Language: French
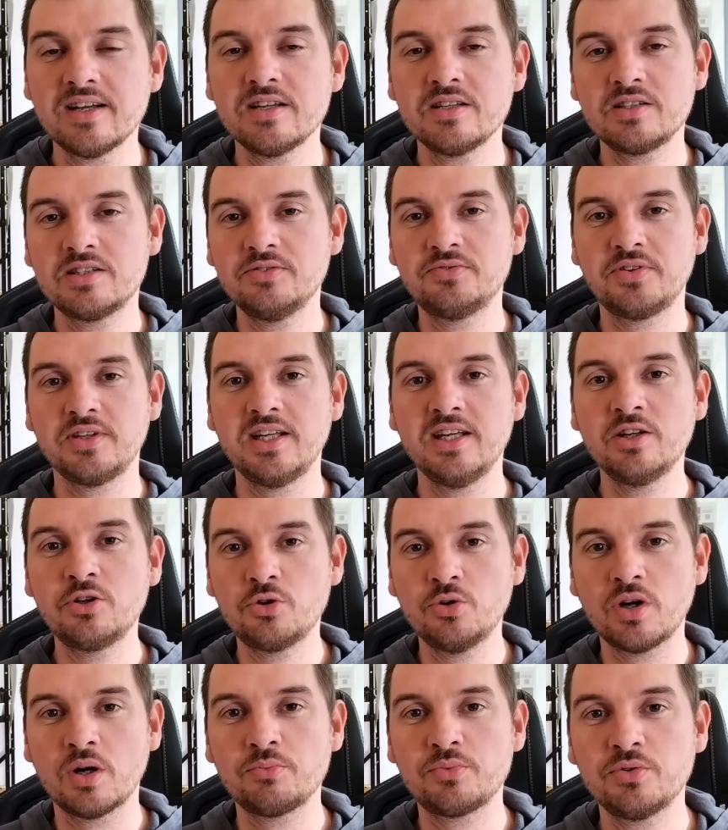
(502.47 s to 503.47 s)
qui fait
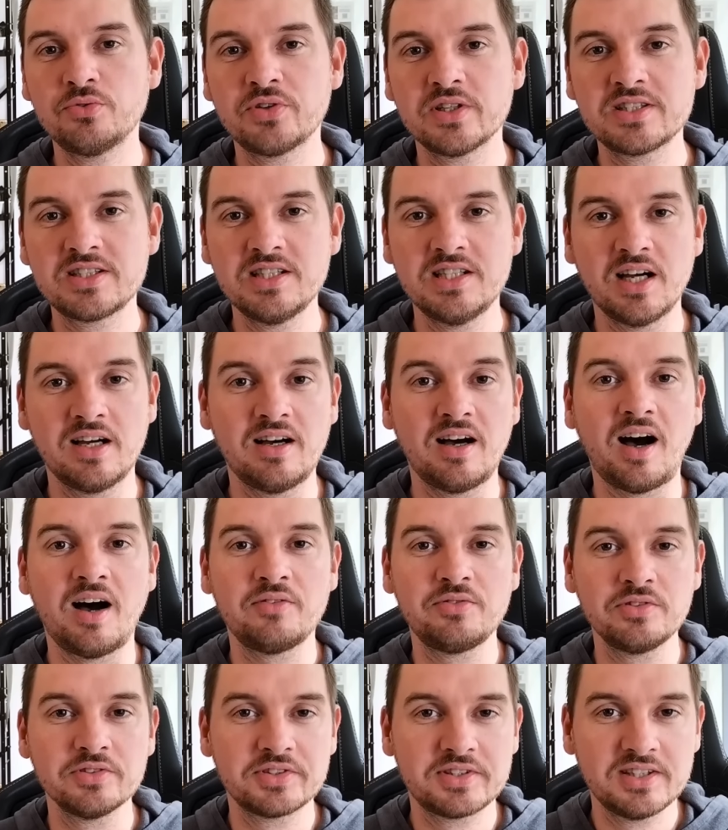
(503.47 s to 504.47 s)
écho un peu au fait qu'il a
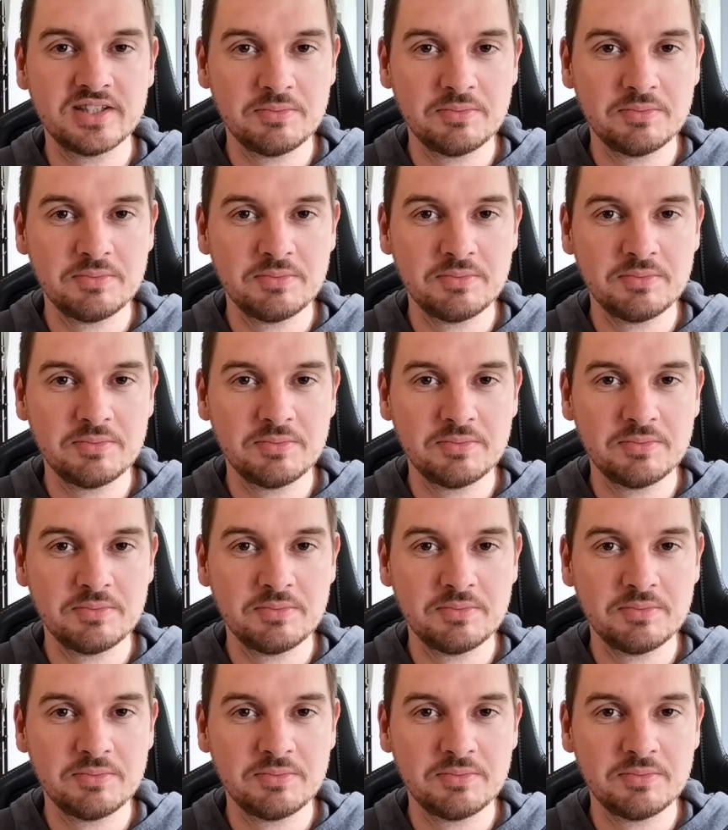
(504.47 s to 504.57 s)
inventé